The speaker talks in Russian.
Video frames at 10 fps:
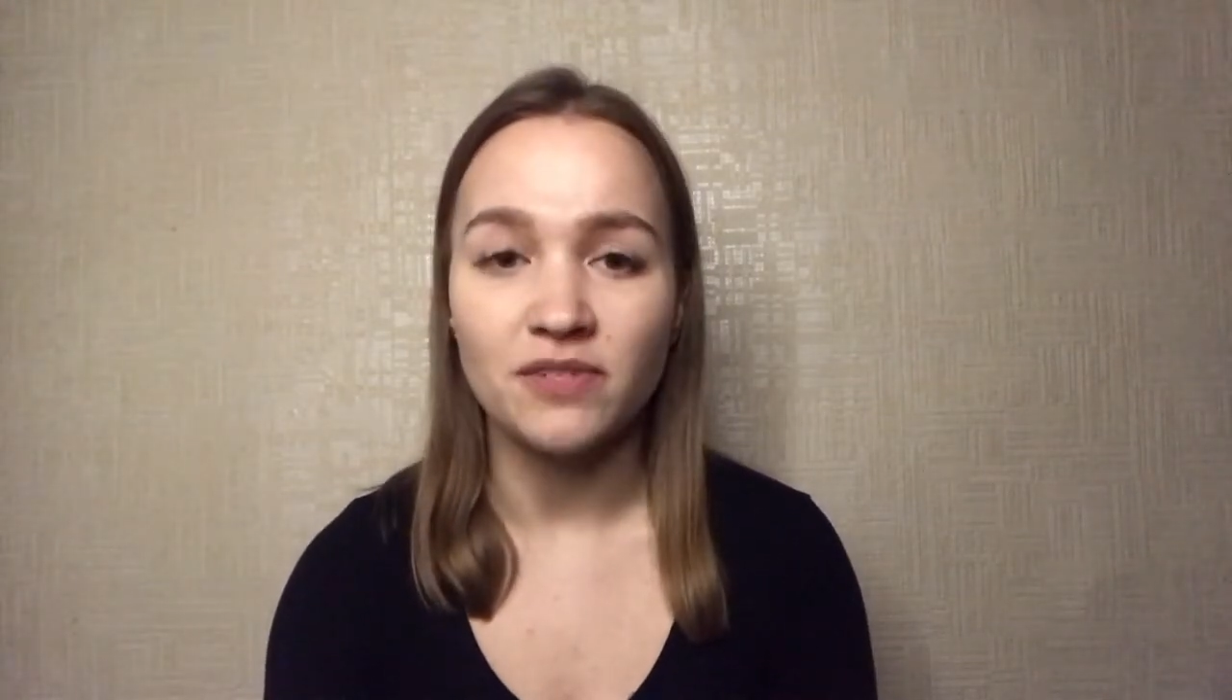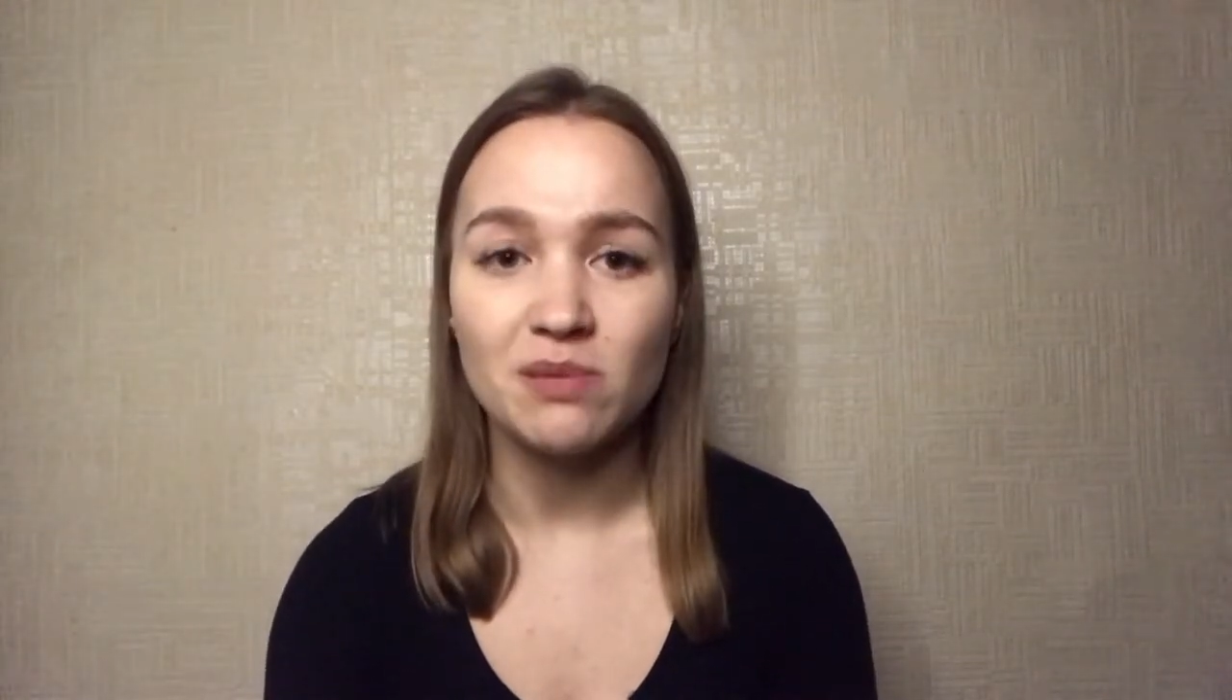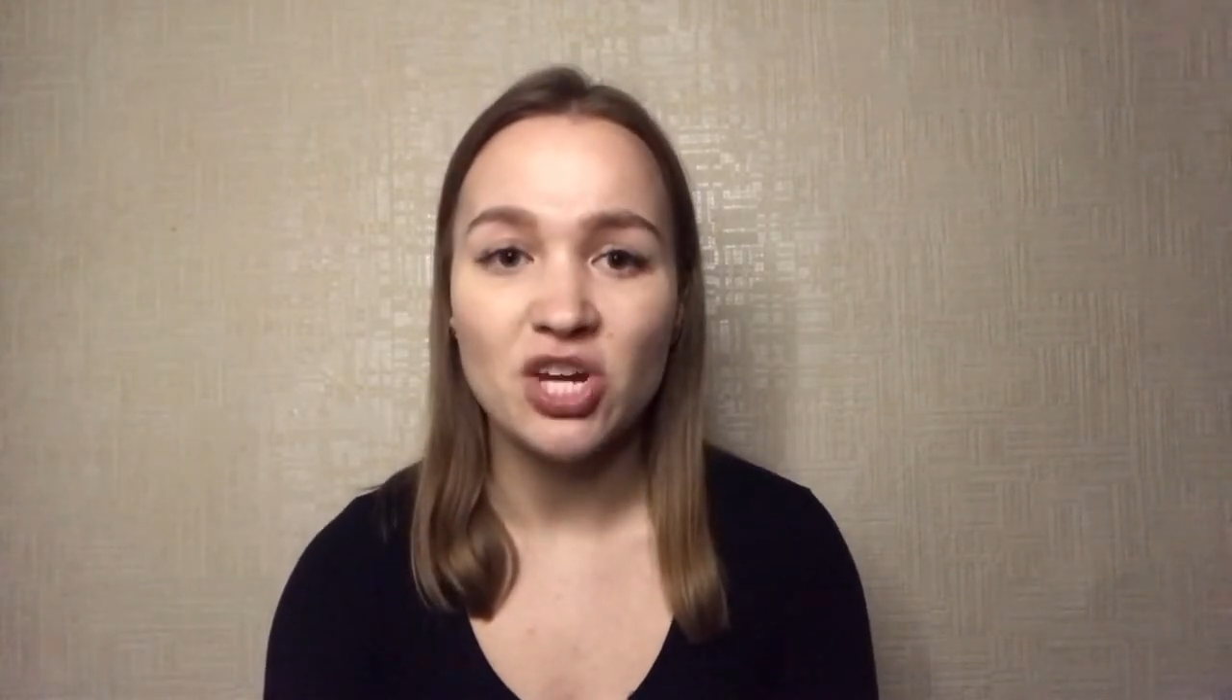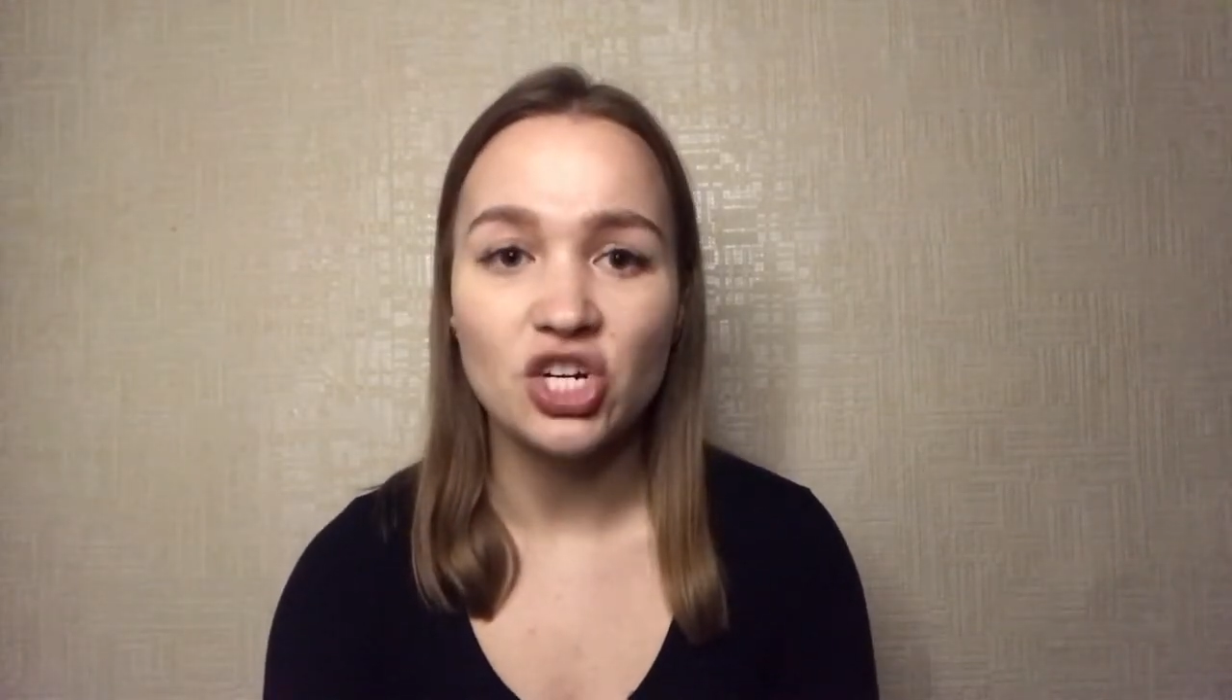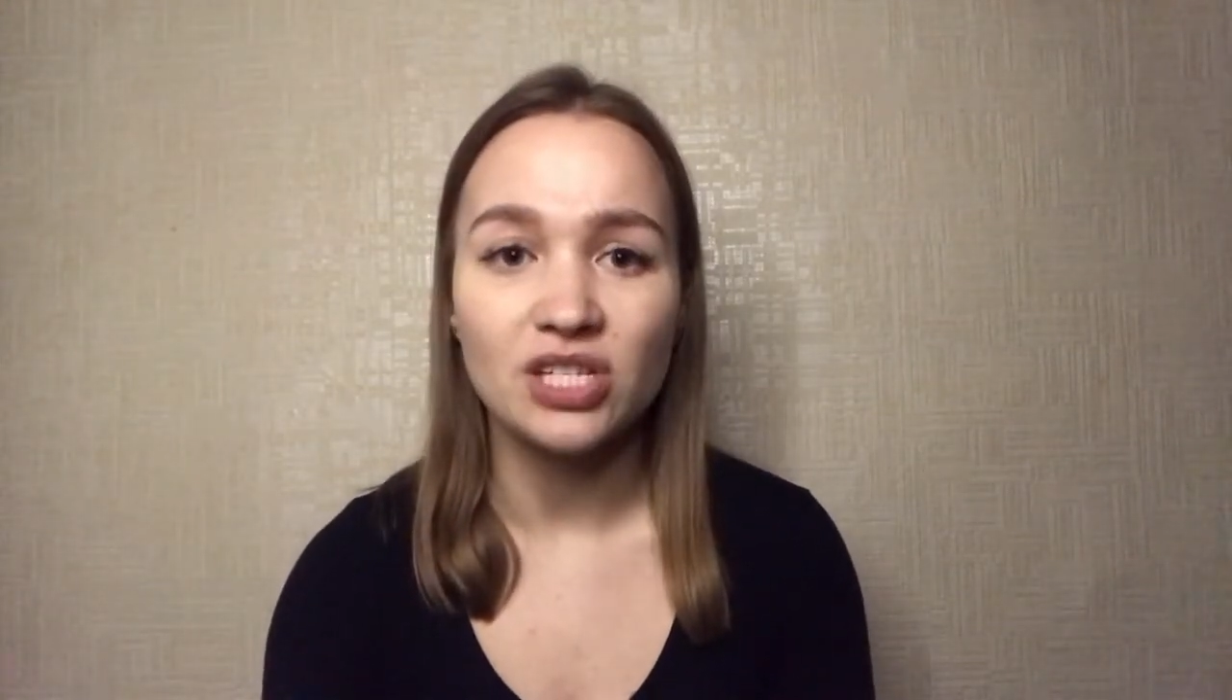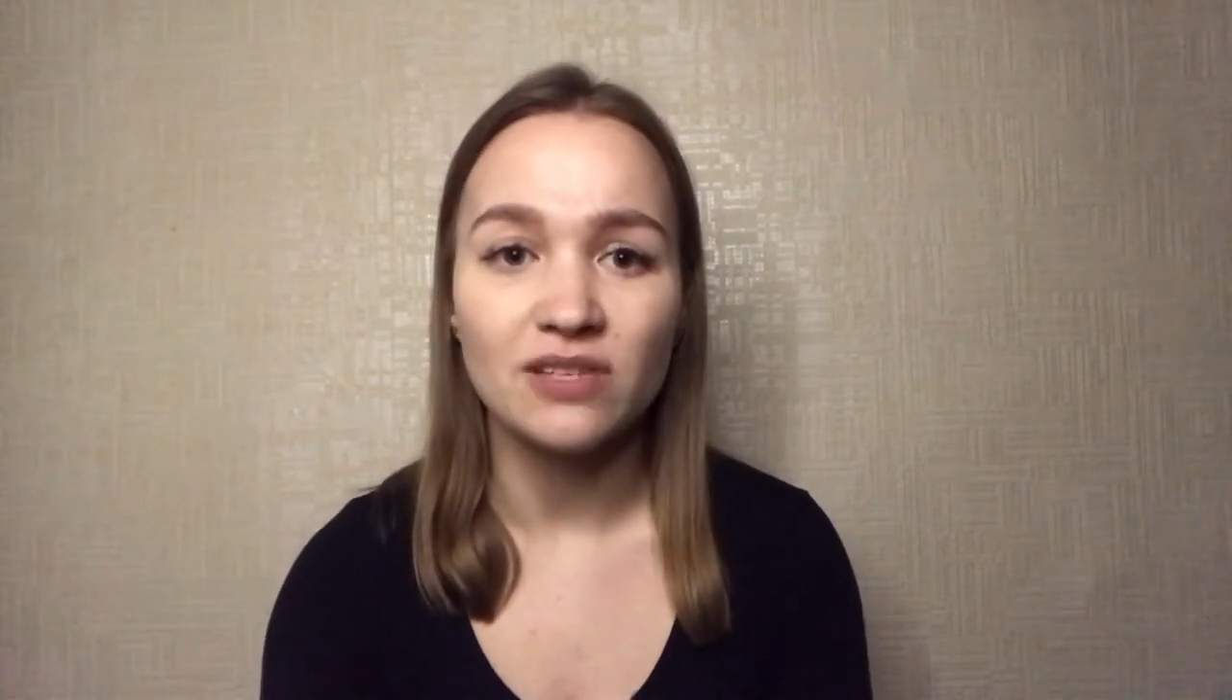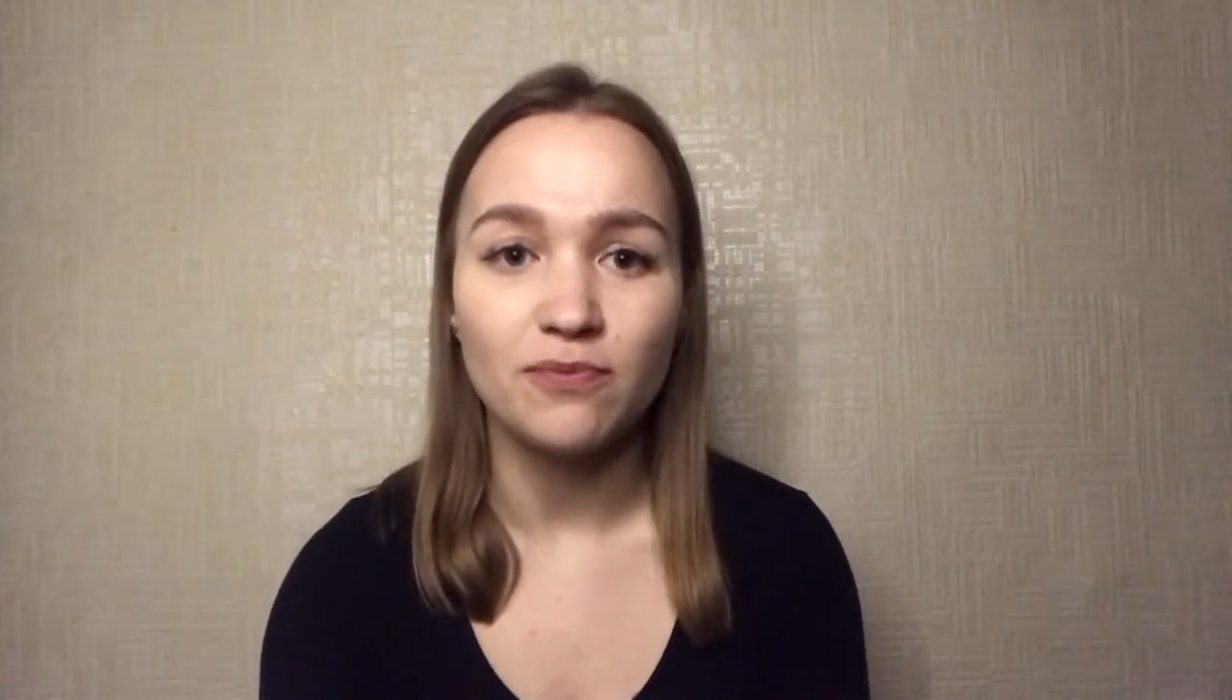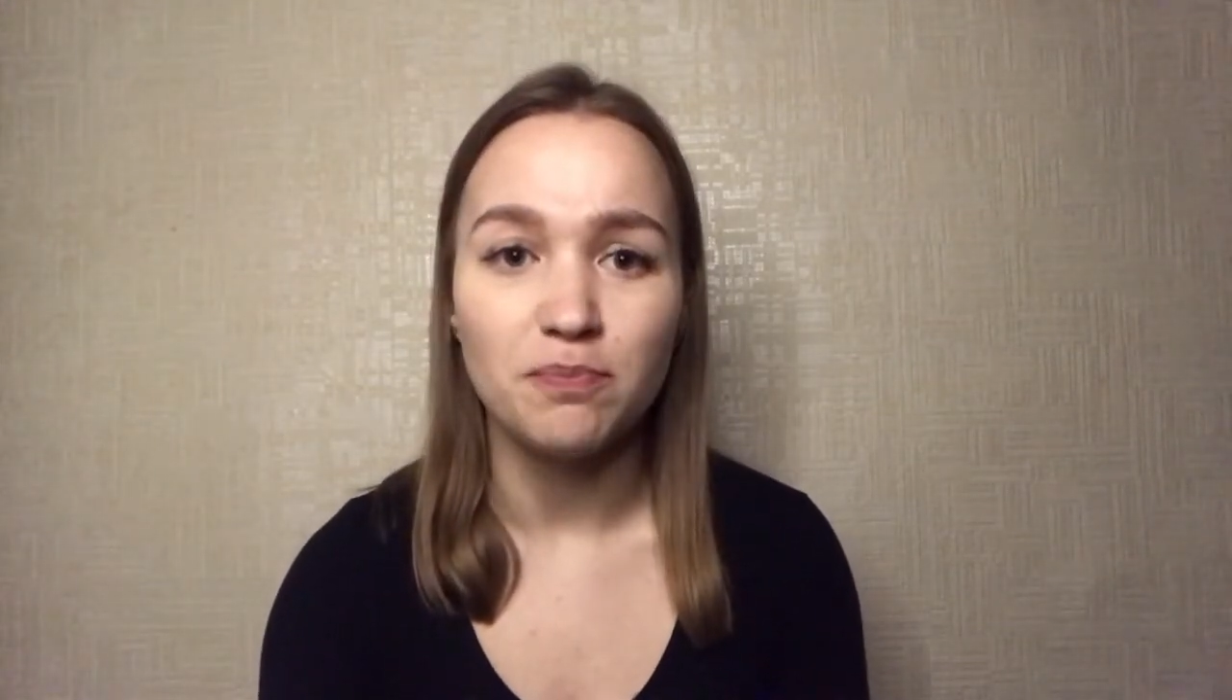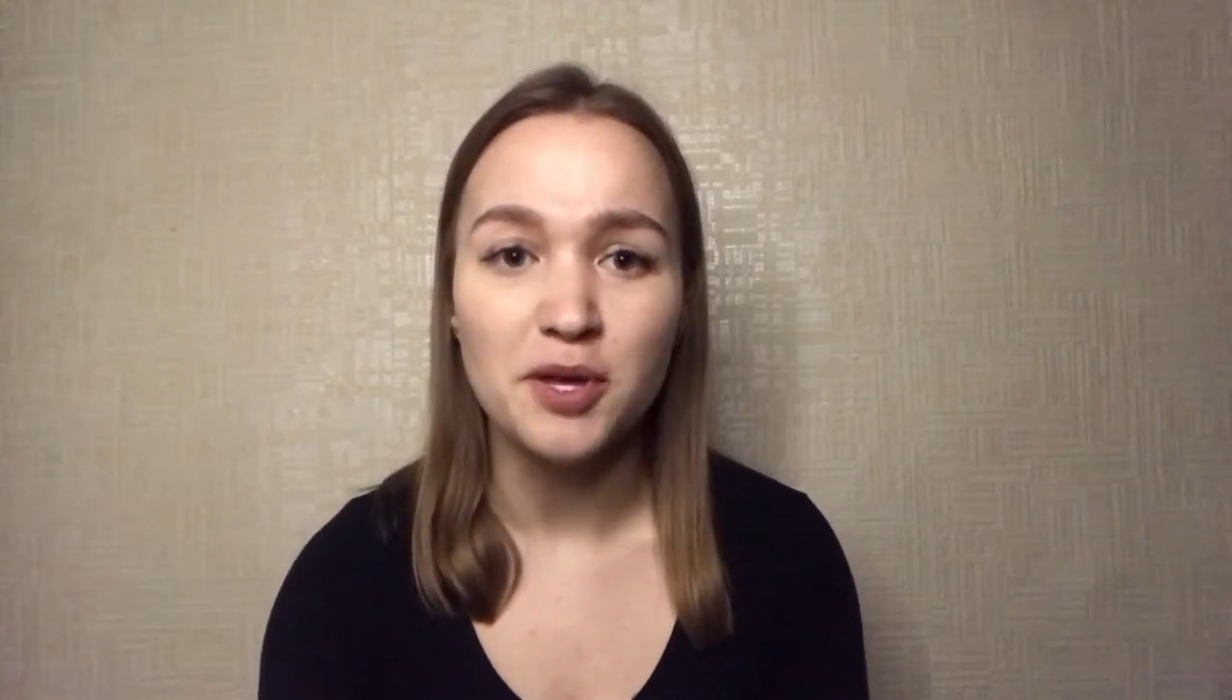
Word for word: втемяшился в